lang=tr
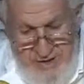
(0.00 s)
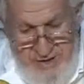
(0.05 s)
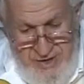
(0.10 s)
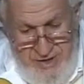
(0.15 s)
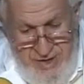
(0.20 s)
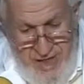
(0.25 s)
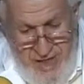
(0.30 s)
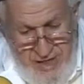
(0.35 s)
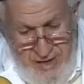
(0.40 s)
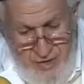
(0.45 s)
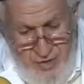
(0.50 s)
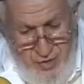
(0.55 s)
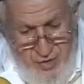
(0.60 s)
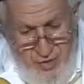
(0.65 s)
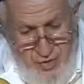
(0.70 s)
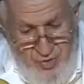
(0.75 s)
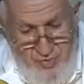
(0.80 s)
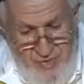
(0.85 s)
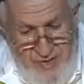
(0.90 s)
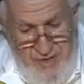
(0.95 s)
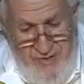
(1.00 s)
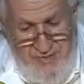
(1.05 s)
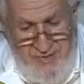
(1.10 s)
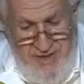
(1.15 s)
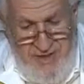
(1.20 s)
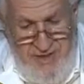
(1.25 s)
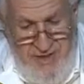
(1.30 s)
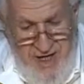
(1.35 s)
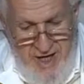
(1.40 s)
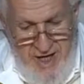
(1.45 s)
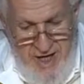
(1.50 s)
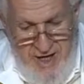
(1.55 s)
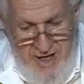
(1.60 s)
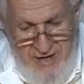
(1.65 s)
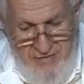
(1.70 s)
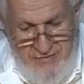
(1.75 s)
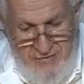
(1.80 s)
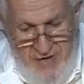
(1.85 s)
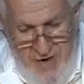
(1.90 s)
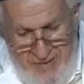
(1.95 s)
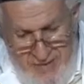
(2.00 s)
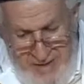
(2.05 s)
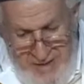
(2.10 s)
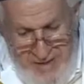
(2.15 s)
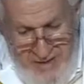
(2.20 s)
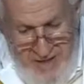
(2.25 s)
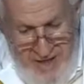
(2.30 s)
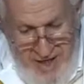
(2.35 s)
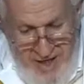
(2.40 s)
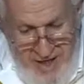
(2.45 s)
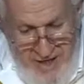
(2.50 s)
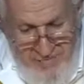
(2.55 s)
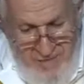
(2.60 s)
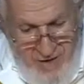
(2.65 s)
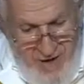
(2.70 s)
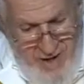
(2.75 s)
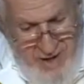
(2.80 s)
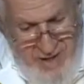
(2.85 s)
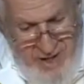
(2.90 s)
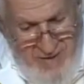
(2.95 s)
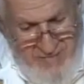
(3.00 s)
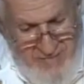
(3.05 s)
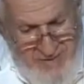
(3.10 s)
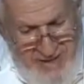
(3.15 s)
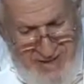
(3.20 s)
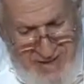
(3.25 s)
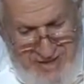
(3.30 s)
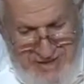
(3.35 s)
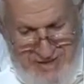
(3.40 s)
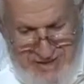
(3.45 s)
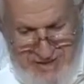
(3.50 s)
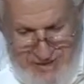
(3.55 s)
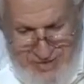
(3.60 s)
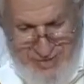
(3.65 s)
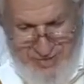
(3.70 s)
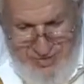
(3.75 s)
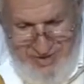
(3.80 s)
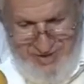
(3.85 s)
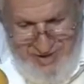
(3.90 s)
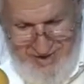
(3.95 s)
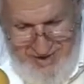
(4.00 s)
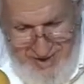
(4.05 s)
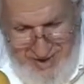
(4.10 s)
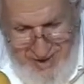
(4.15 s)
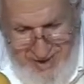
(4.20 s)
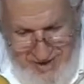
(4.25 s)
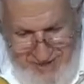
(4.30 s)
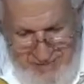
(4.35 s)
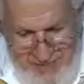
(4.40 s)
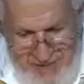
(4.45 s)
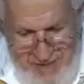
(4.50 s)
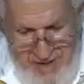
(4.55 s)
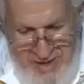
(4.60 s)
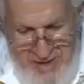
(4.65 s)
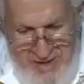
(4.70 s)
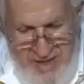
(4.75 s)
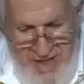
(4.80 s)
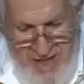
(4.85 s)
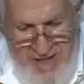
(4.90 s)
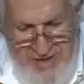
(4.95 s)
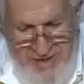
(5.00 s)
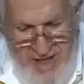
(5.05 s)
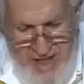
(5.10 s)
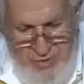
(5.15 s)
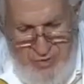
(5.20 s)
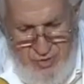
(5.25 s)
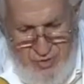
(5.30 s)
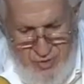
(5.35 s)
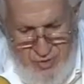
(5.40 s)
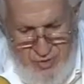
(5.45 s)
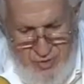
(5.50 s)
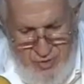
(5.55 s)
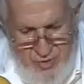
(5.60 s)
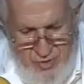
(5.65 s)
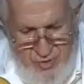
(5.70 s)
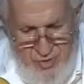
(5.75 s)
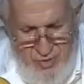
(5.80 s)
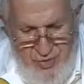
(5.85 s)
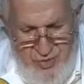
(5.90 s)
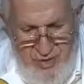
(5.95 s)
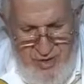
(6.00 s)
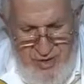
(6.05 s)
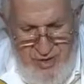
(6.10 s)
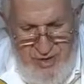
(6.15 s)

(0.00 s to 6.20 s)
entaliku bismillah ve billah ve ala milleti Resulillah. La taktulu